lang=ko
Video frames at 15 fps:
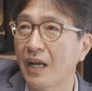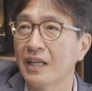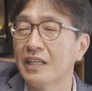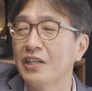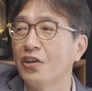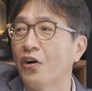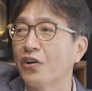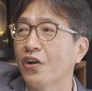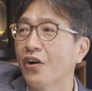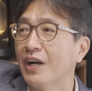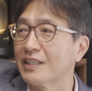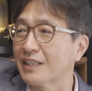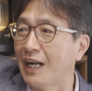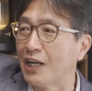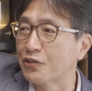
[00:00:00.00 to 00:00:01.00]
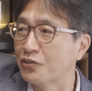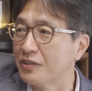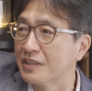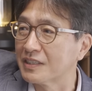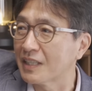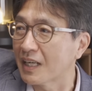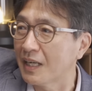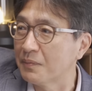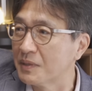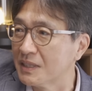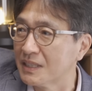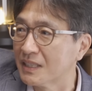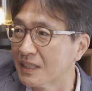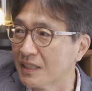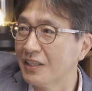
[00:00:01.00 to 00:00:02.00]
이 영역까지 갈 수 있는
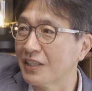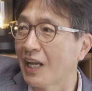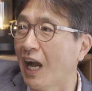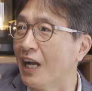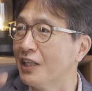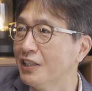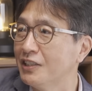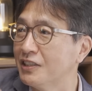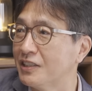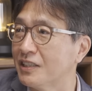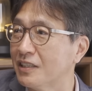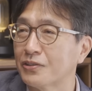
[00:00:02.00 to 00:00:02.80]
사람인지 이게 아닌지